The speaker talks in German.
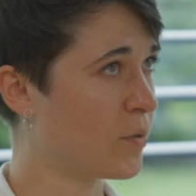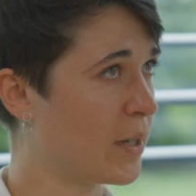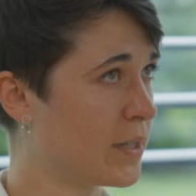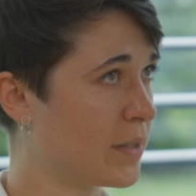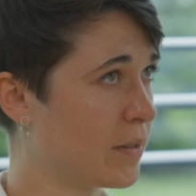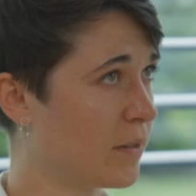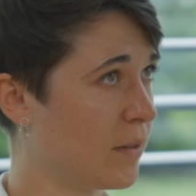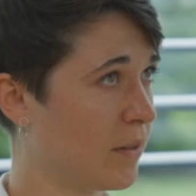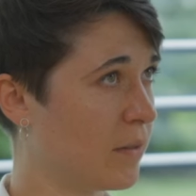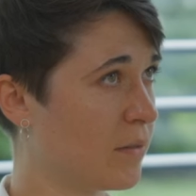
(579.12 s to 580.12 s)
du hast
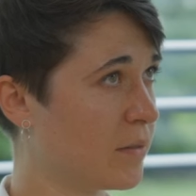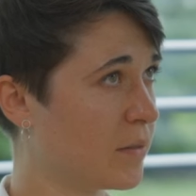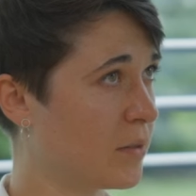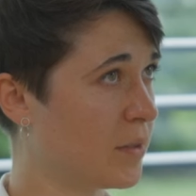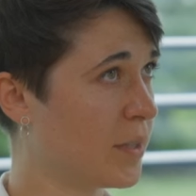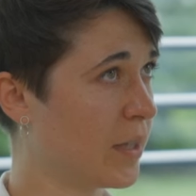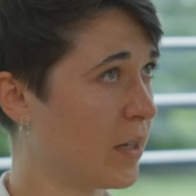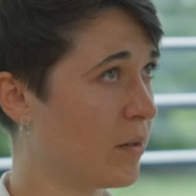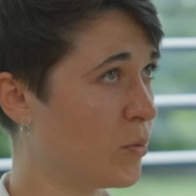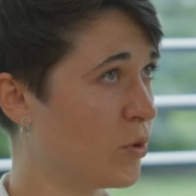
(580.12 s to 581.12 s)
äh, sicher
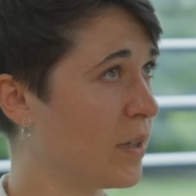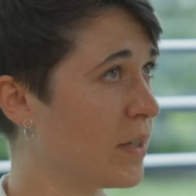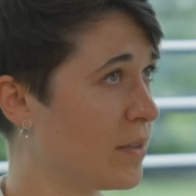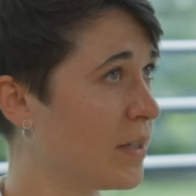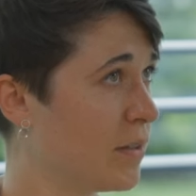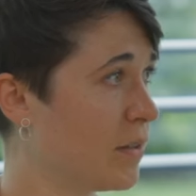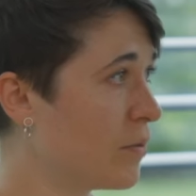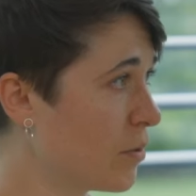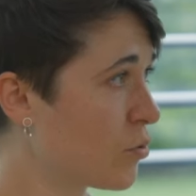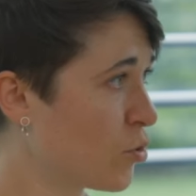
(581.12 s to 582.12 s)
eine besonders
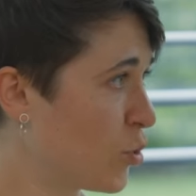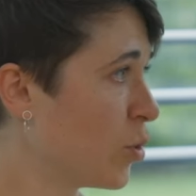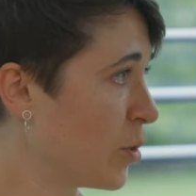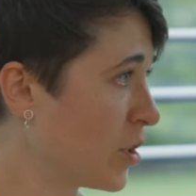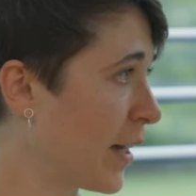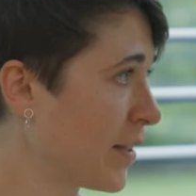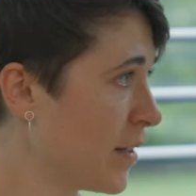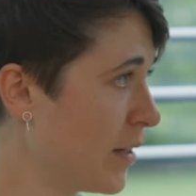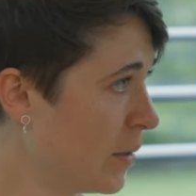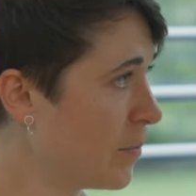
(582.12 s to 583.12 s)
intensive Sturm- und
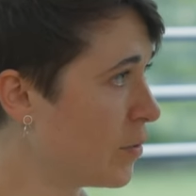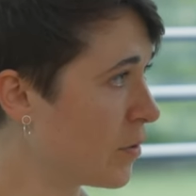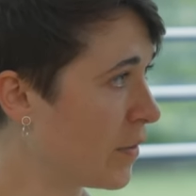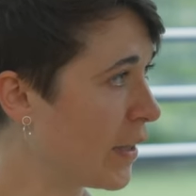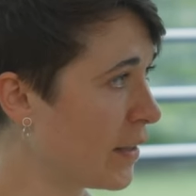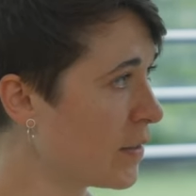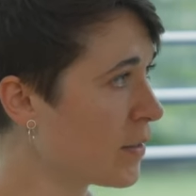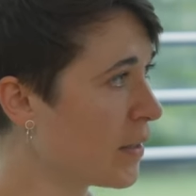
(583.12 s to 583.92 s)
Drangzeit erlebt, wie du es nennst.